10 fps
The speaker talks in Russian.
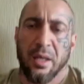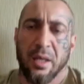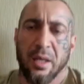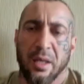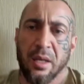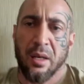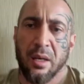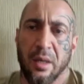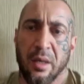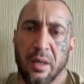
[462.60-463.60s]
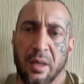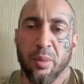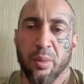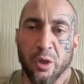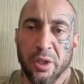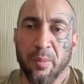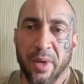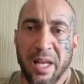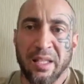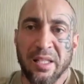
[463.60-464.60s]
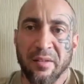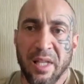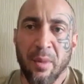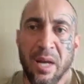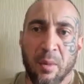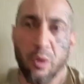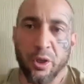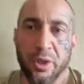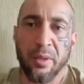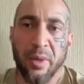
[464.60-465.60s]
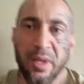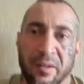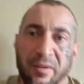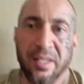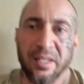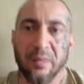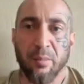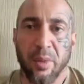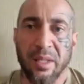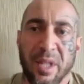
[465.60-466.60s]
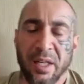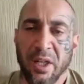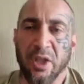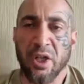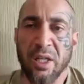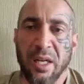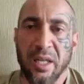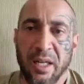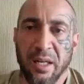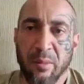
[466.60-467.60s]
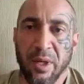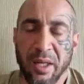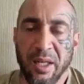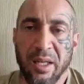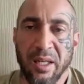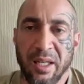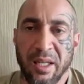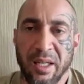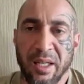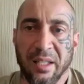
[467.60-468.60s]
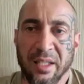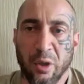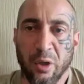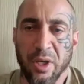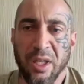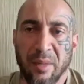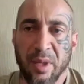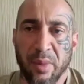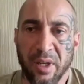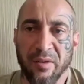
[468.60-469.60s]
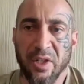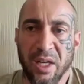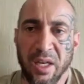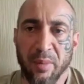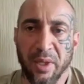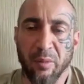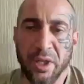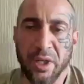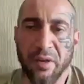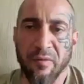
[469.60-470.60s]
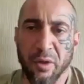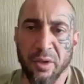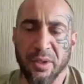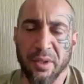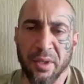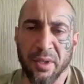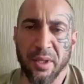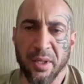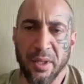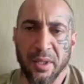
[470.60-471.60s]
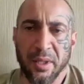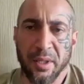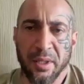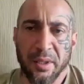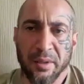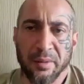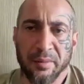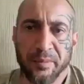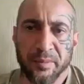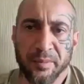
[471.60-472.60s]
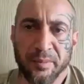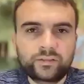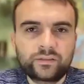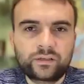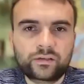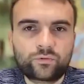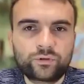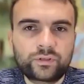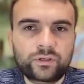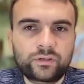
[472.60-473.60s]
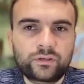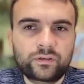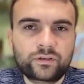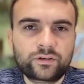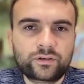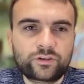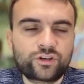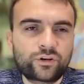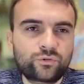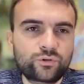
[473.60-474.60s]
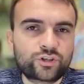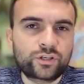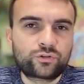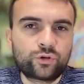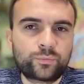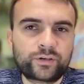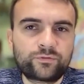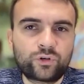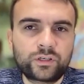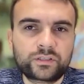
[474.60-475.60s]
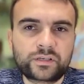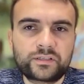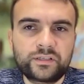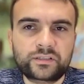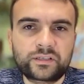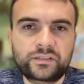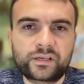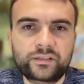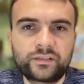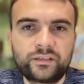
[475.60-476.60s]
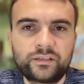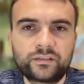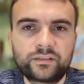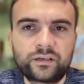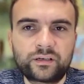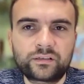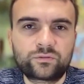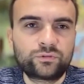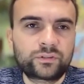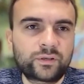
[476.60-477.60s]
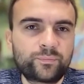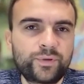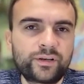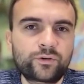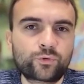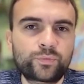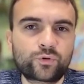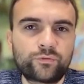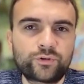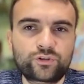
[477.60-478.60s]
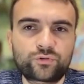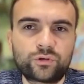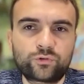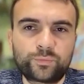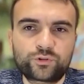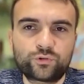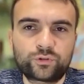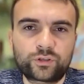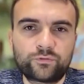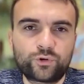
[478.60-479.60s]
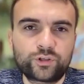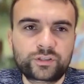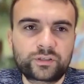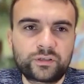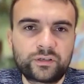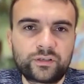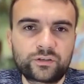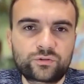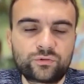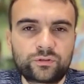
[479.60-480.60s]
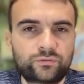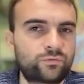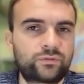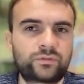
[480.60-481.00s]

э, просто прямо в домах можно переодеваться под мирных жителей, как бы, и это затруднит именно продвижение поэтому наших войск уповать на какой-то очередной жест доброй воли с российской стороны или на какую-то там перегруппировочку оккупационных войск э, не стоит. Тут